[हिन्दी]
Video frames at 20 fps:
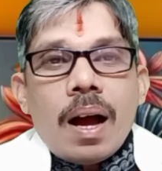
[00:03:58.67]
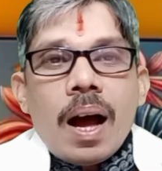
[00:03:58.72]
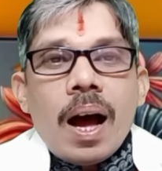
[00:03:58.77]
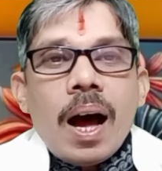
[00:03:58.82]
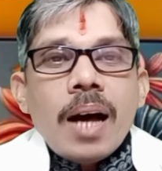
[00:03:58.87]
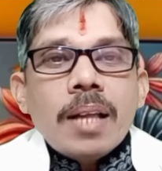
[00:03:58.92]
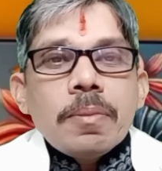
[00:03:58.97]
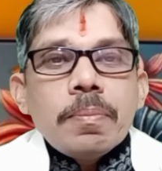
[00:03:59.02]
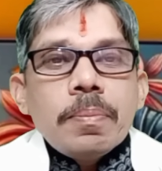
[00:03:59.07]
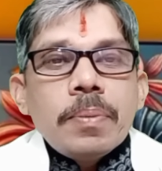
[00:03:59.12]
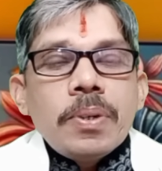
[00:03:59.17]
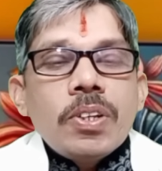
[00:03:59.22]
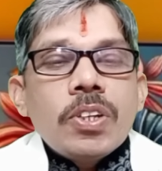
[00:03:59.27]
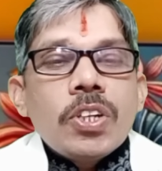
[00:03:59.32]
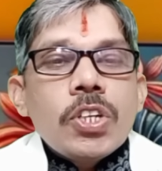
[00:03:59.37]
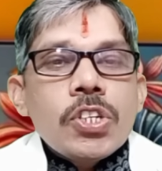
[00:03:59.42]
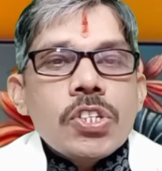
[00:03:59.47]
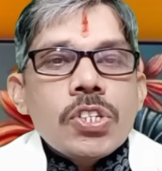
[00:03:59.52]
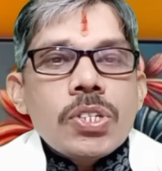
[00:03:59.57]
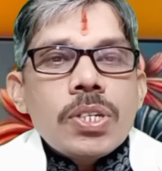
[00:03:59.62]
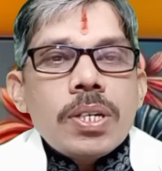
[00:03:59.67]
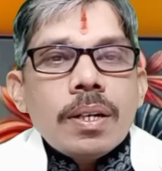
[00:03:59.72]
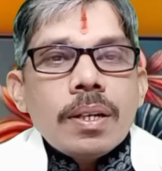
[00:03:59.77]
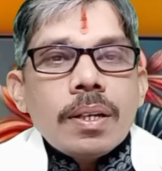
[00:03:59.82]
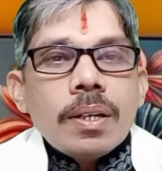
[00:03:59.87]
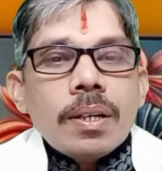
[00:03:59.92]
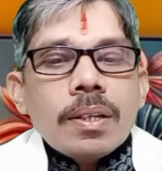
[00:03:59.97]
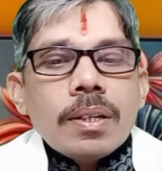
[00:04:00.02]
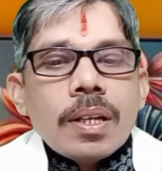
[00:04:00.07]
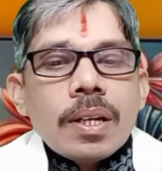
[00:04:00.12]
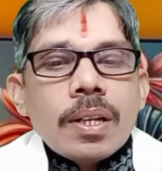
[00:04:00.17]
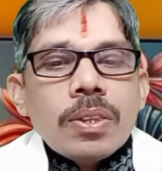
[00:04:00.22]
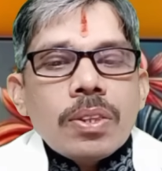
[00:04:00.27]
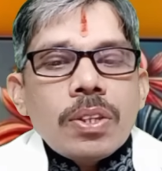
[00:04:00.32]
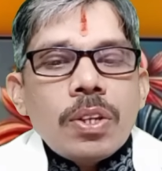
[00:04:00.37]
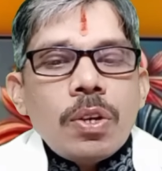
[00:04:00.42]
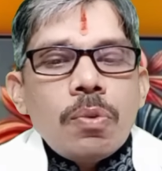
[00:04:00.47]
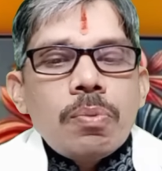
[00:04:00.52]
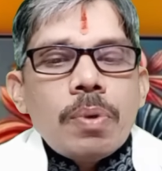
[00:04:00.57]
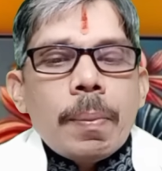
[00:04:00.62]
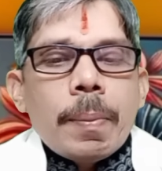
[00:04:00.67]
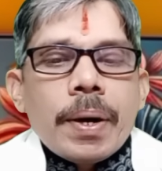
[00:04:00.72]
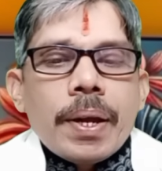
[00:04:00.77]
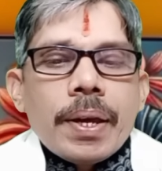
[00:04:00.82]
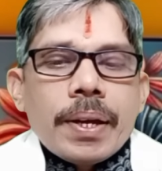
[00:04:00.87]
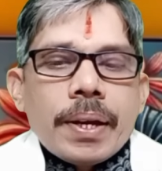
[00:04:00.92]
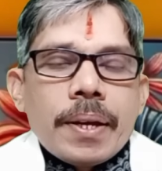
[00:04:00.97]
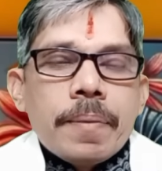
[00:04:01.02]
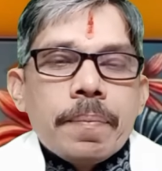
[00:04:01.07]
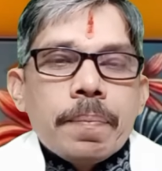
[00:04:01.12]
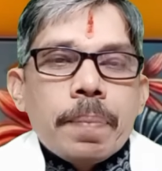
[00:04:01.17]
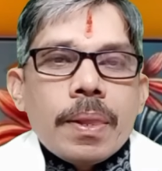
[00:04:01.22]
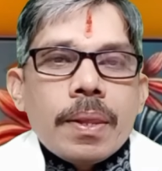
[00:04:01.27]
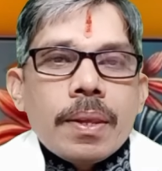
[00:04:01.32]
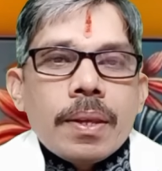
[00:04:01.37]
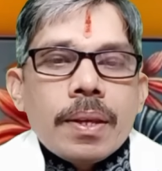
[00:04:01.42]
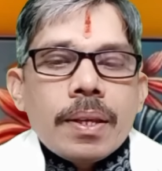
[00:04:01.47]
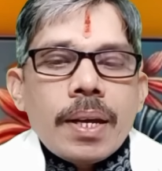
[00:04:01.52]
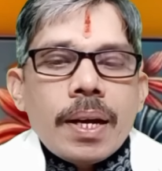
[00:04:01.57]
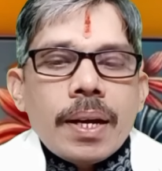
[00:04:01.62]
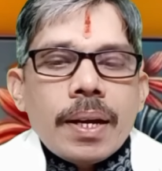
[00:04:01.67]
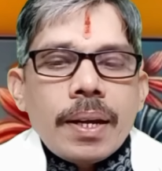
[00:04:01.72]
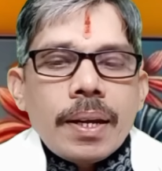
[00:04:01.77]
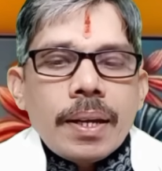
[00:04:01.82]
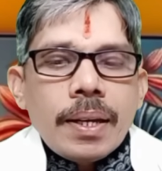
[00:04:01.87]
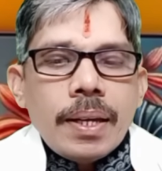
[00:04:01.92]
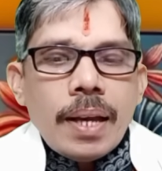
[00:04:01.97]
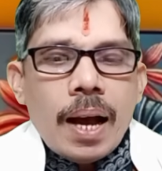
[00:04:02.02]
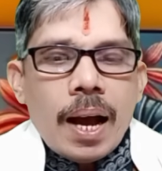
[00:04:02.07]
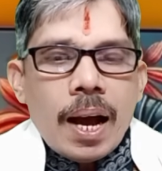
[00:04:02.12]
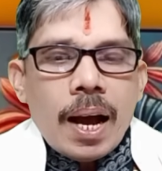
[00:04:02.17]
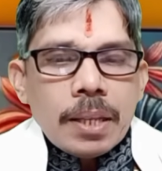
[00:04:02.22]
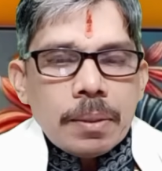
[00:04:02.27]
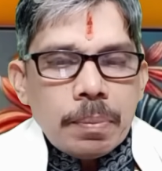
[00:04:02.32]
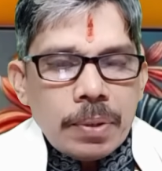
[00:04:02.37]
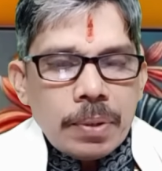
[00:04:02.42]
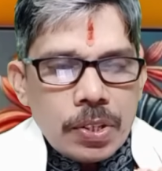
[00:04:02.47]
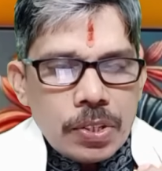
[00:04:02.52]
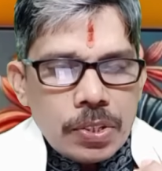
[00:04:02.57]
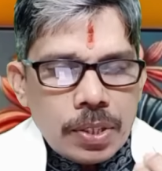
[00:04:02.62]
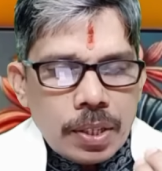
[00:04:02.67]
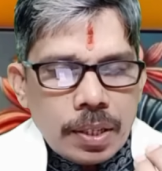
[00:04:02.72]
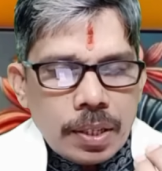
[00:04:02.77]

आत्मनिरीक्षण करते हुए बढ़ेंगे क्या करेंगे आत्मनिरीक्षण